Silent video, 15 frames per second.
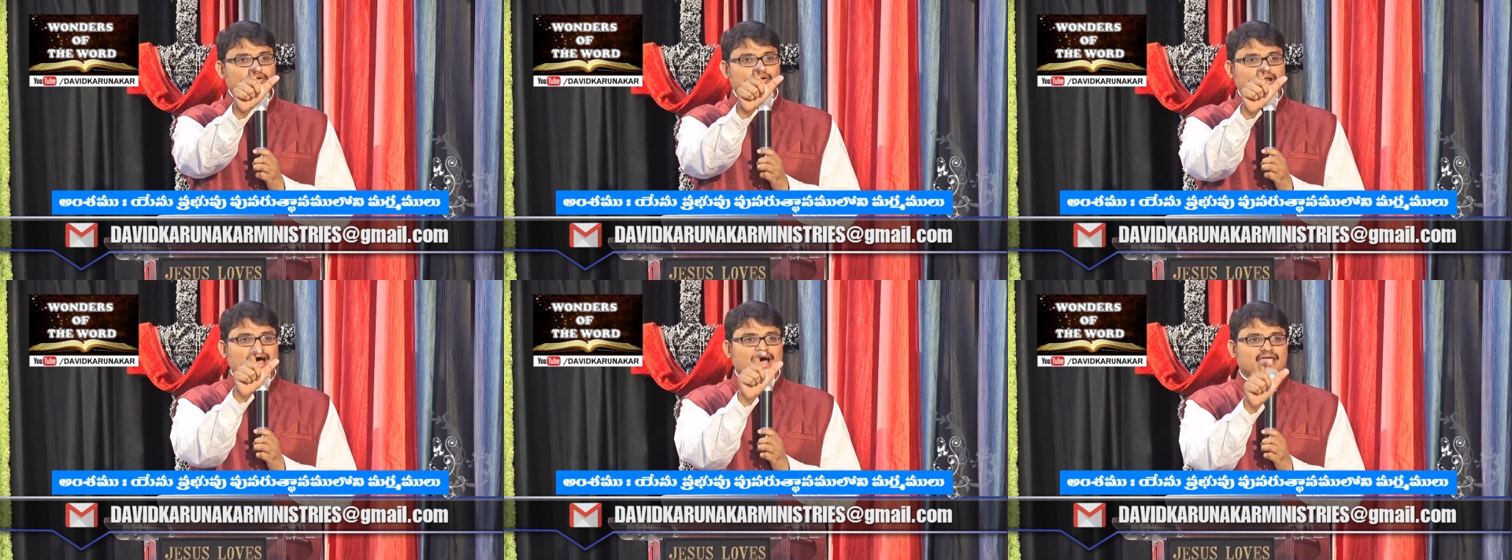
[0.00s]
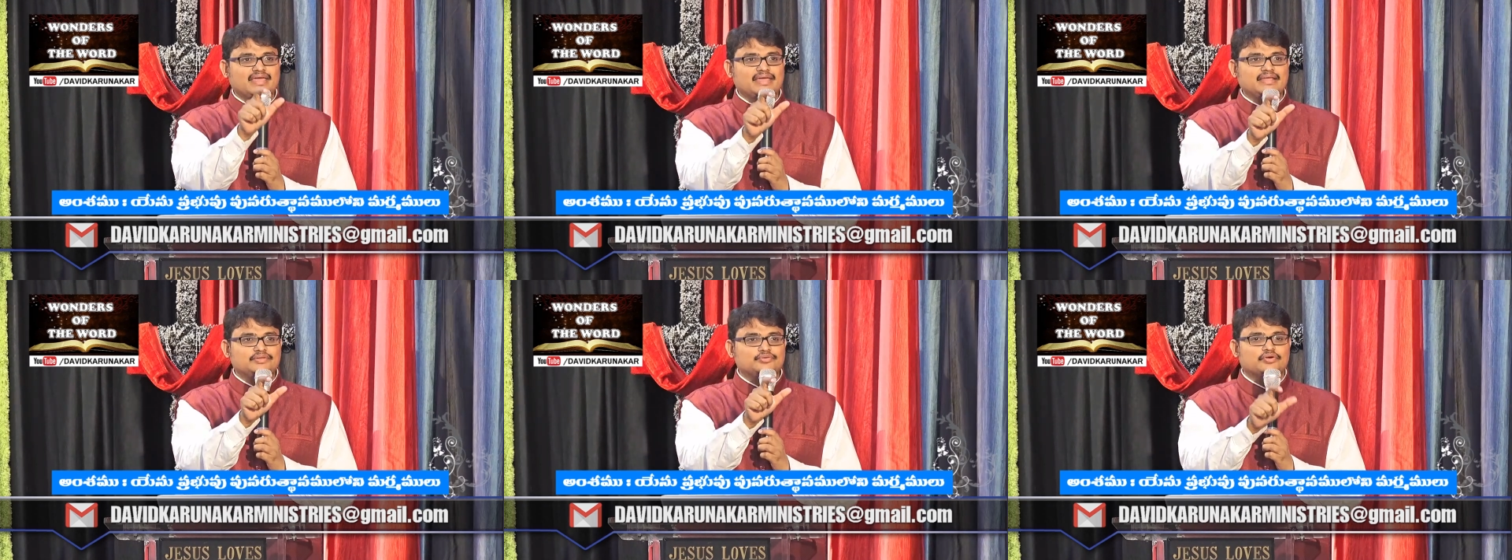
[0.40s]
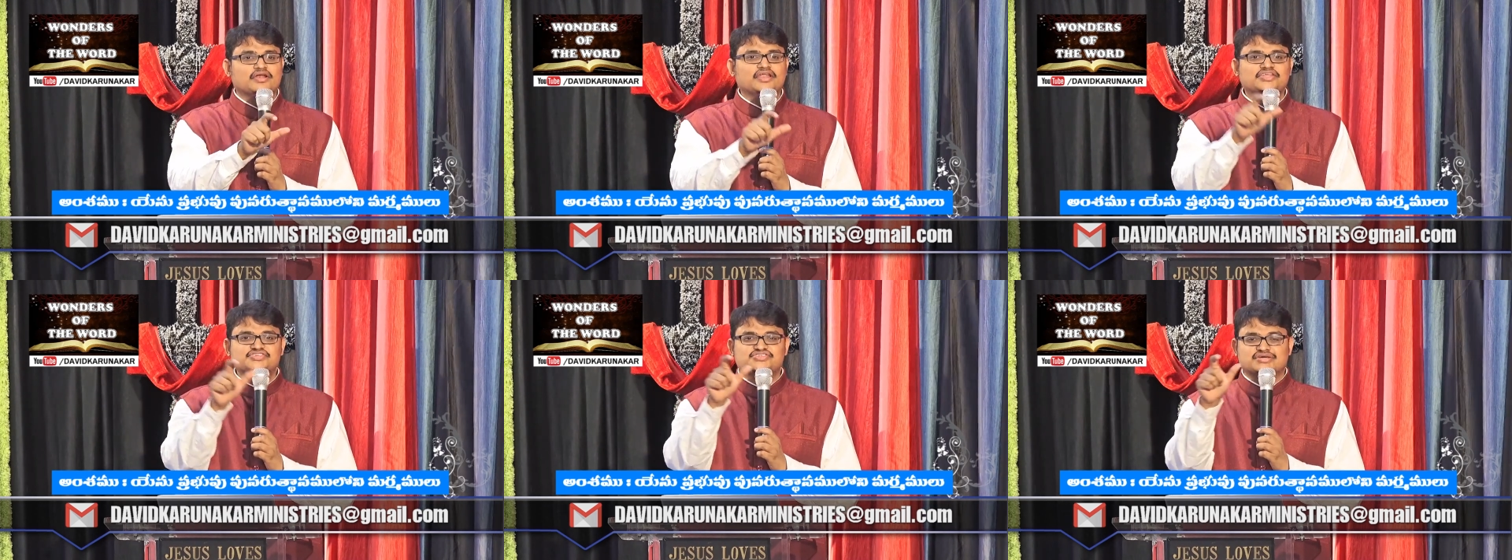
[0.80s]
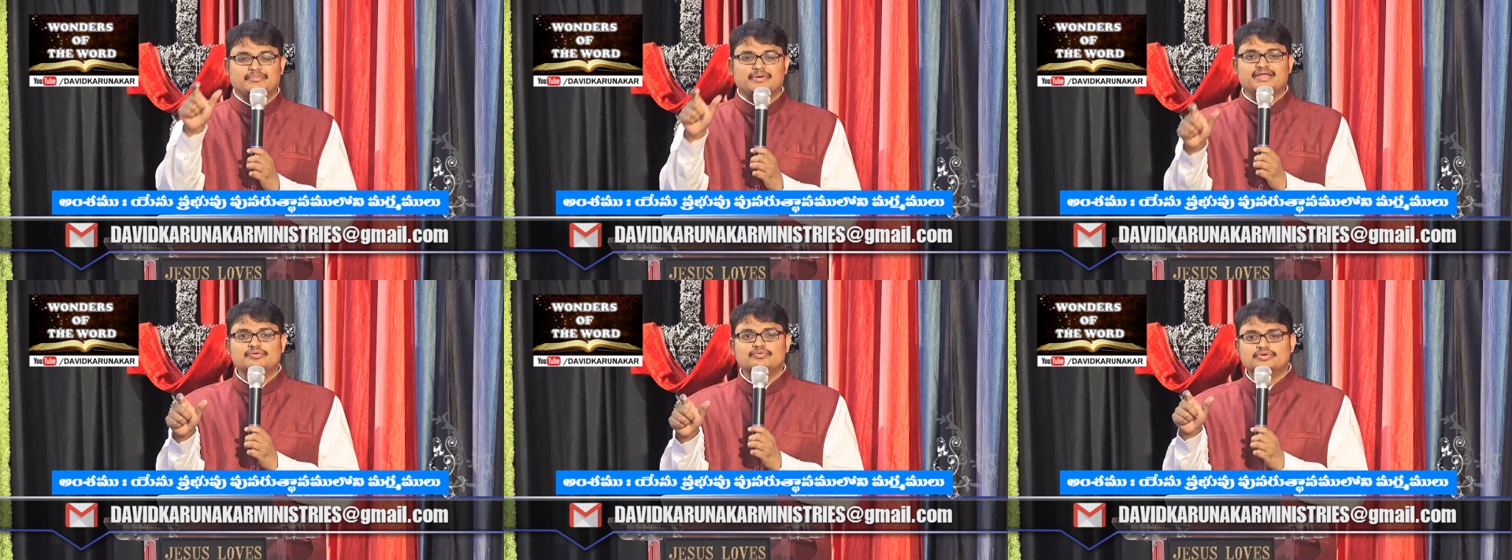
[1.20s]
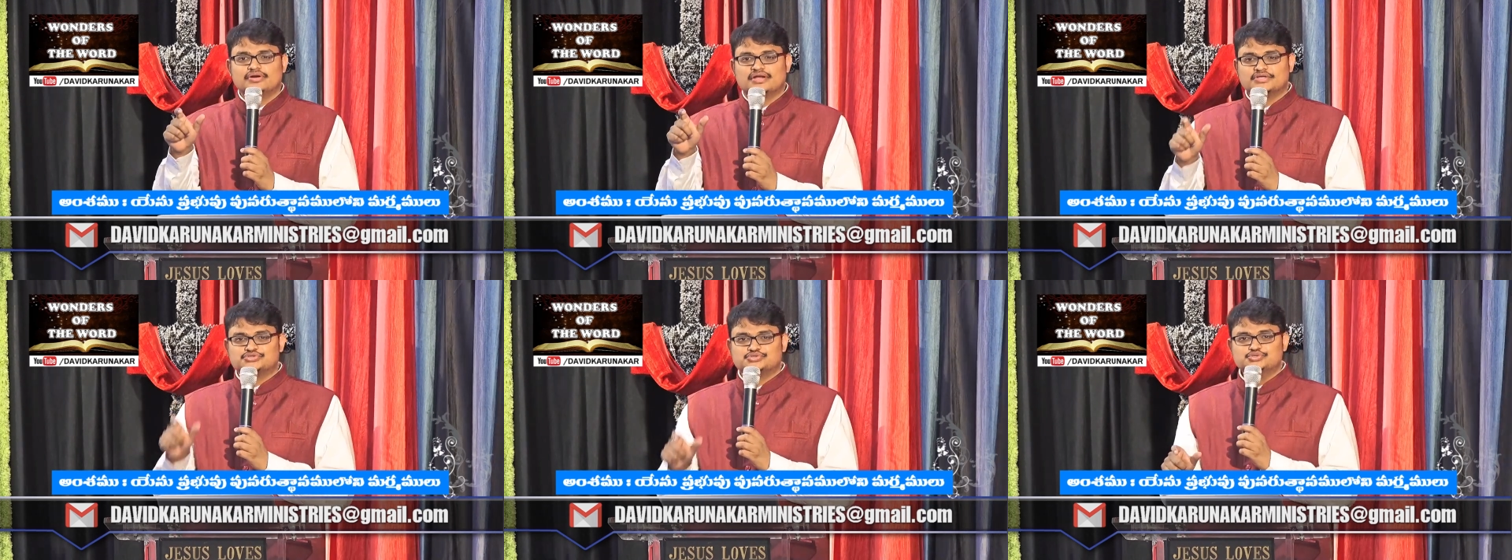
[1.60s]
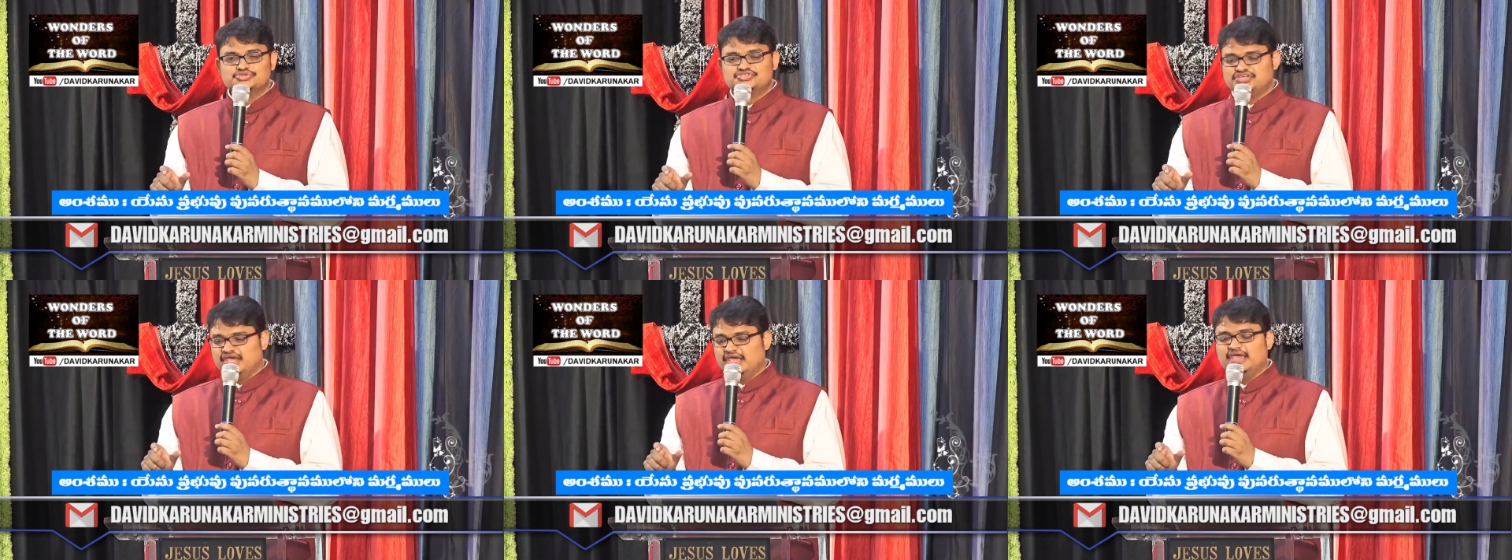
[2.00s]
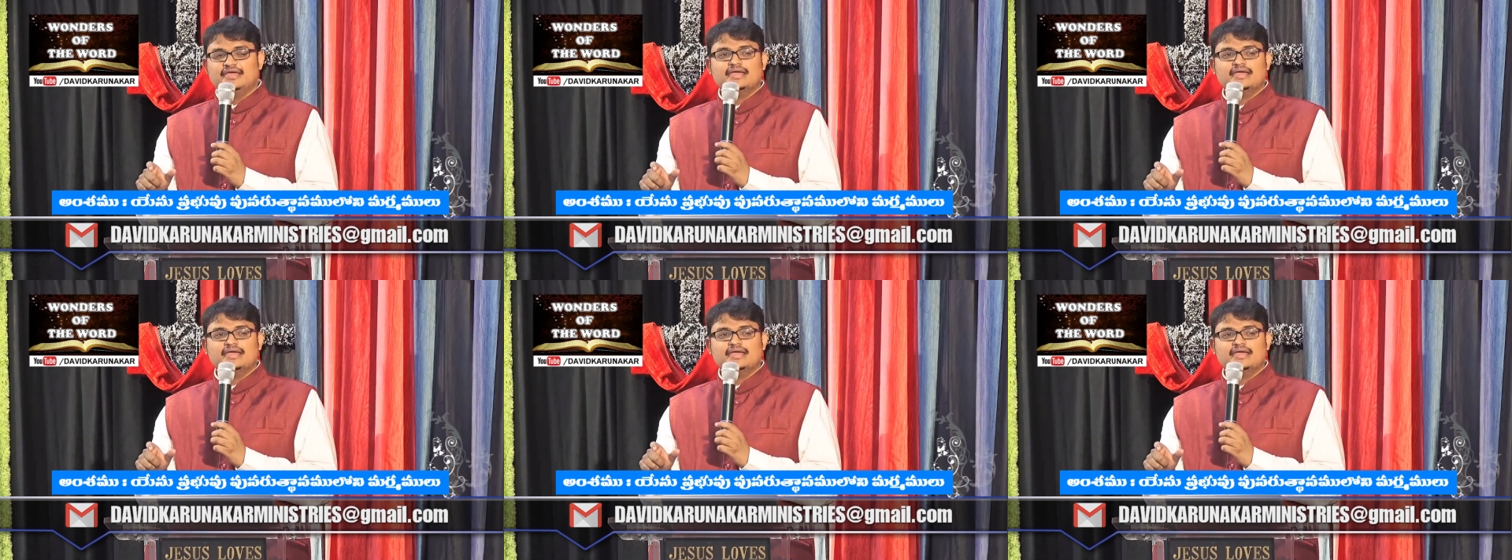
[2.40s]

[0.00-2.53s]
రాయి దుర్లించబడి ఉండుట చూచి